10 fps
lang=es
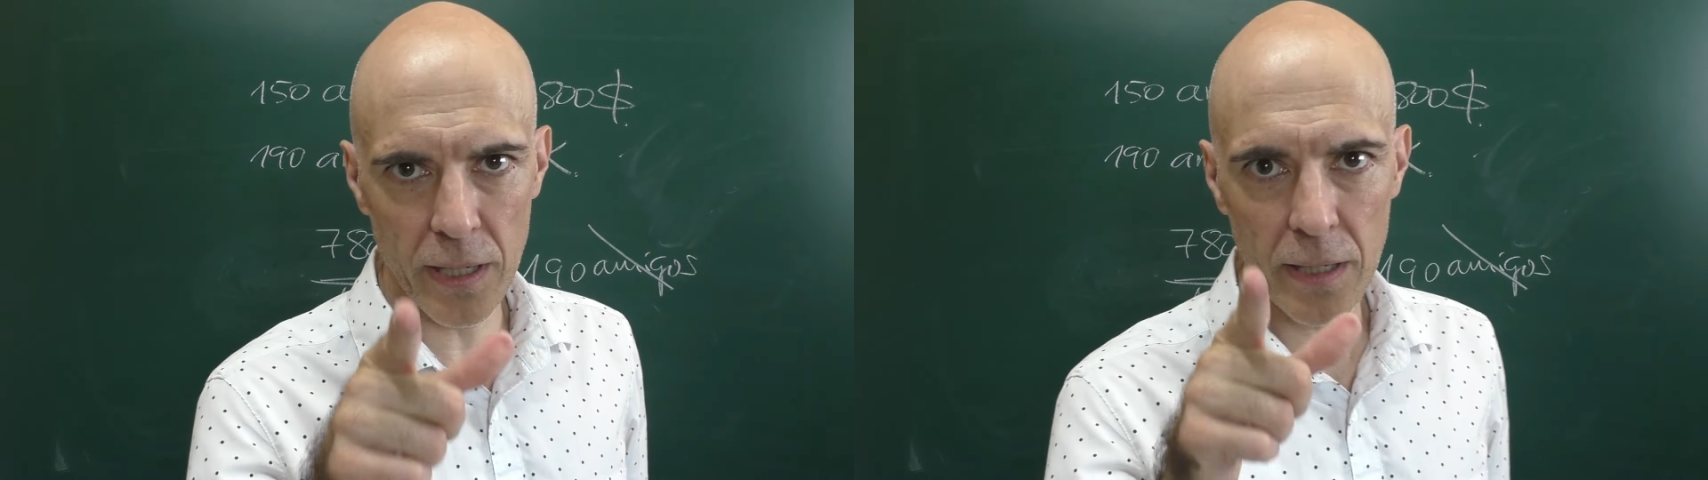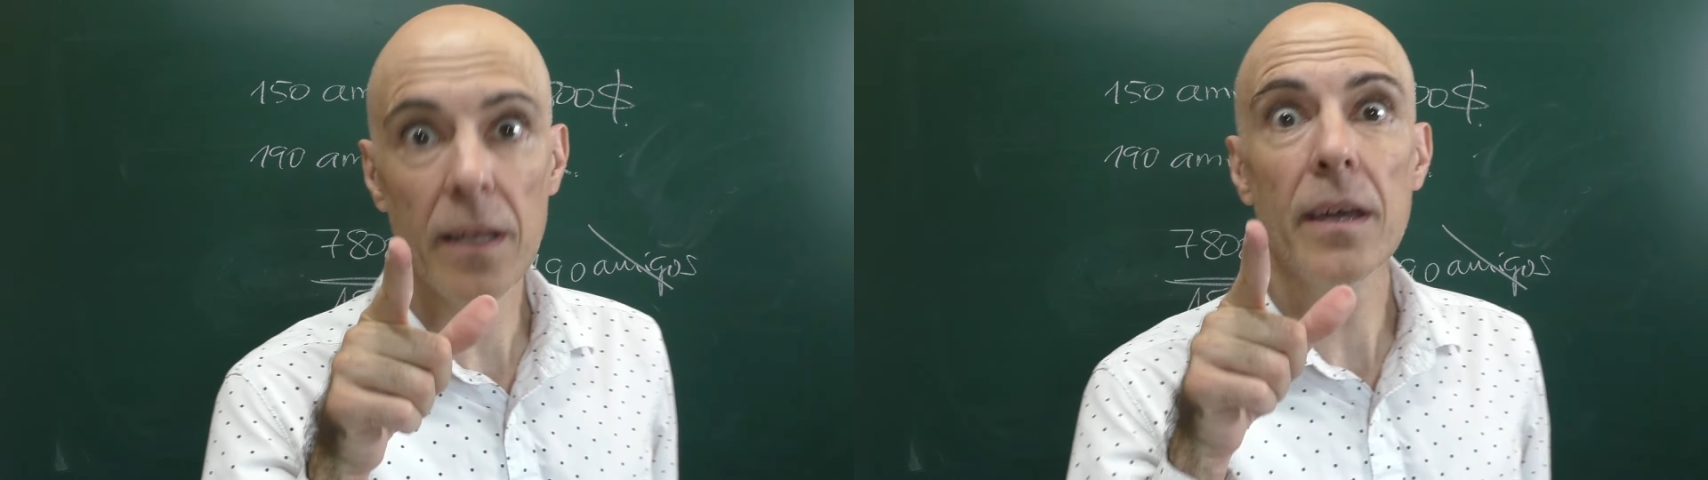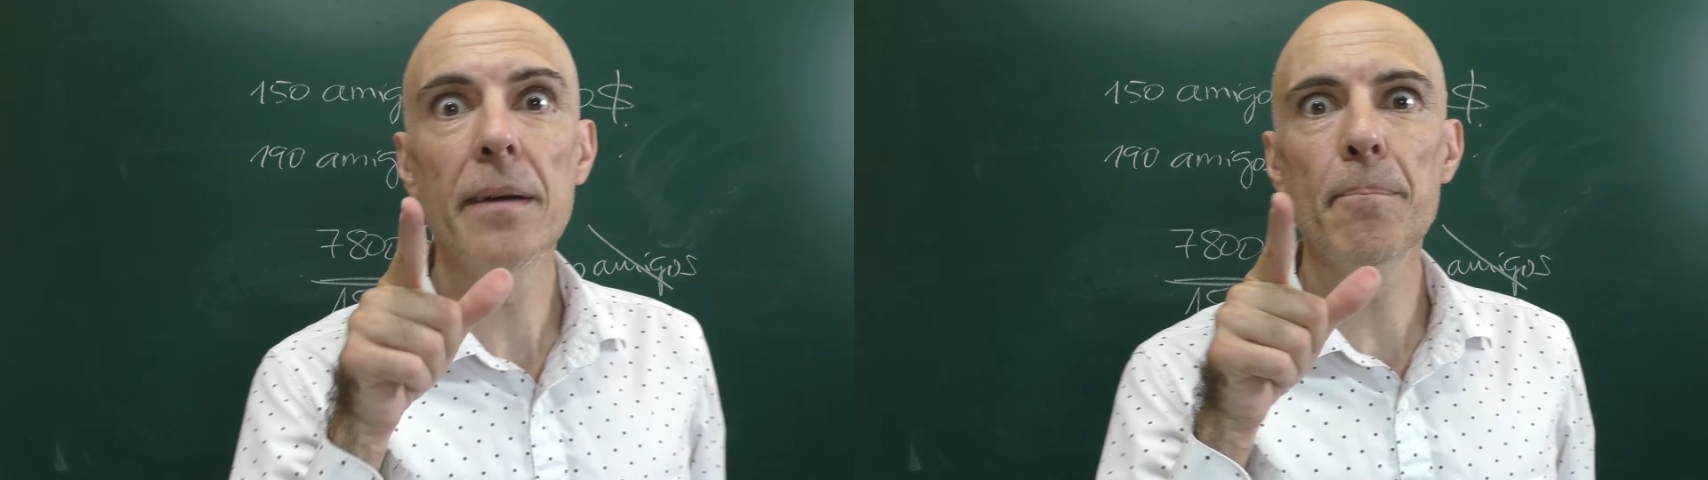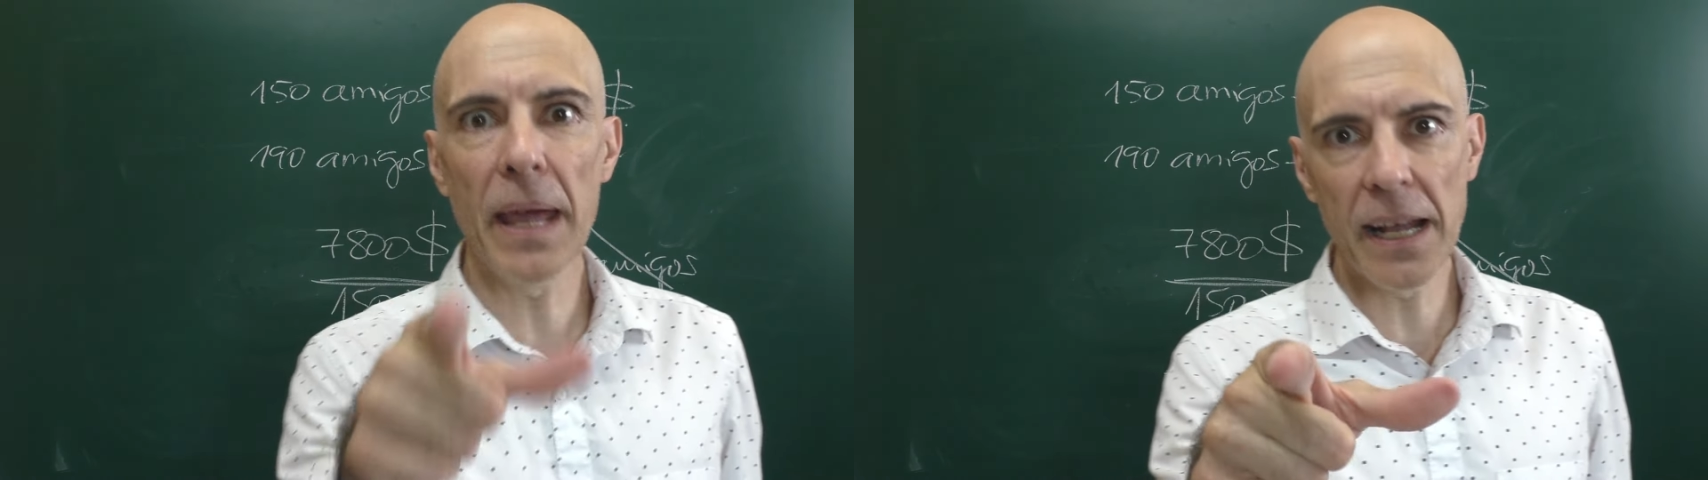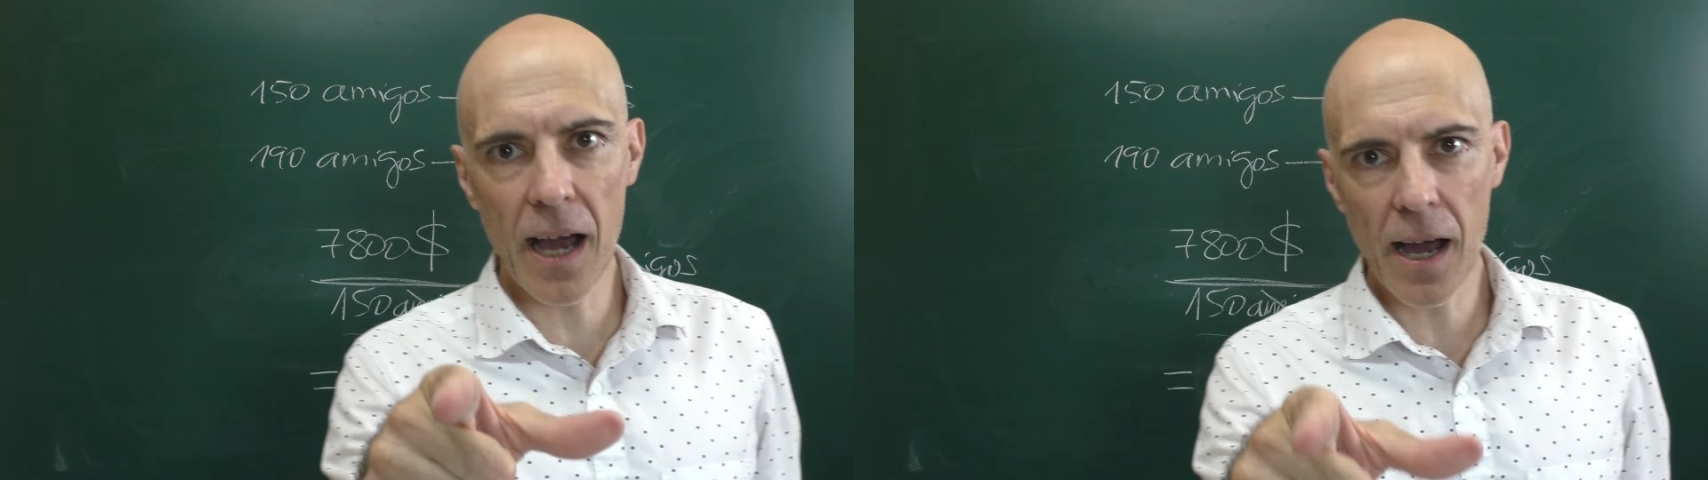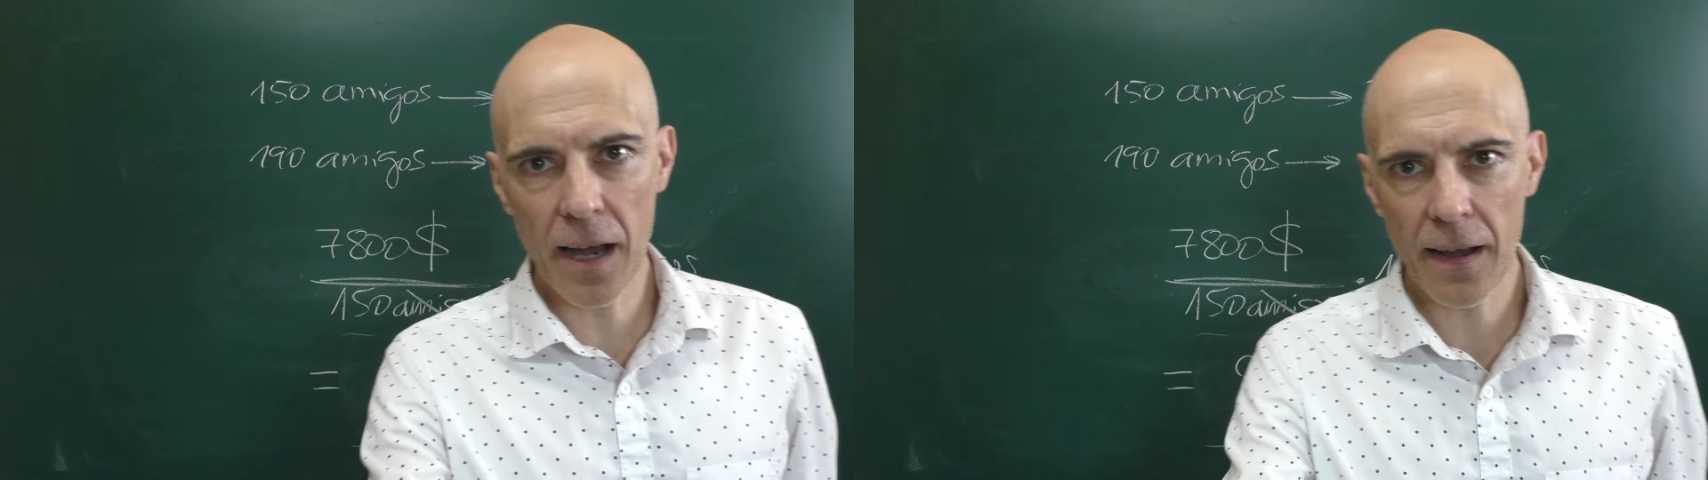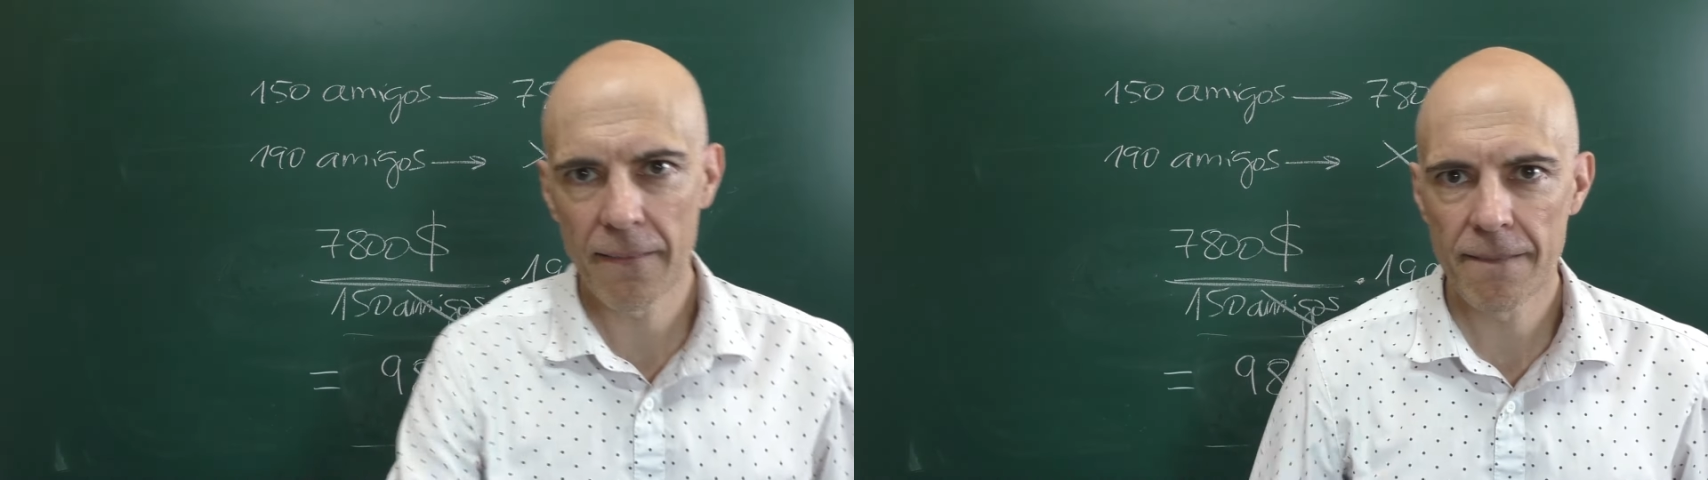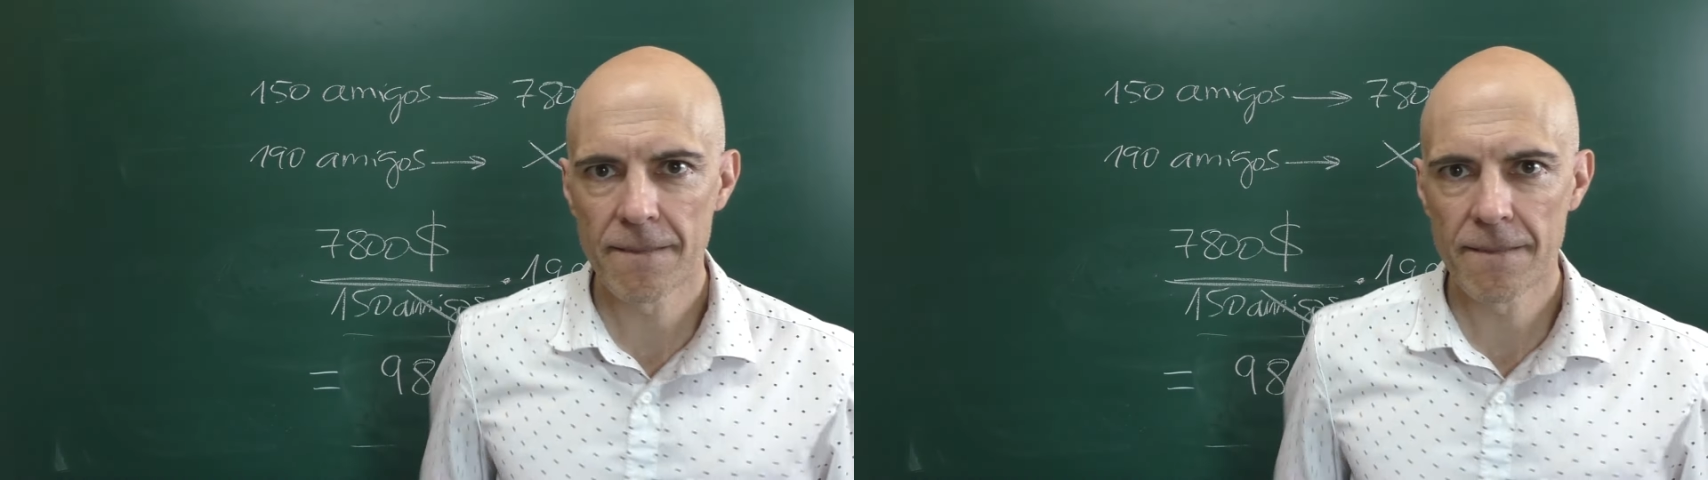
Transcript: ¿eh? ¡Venga!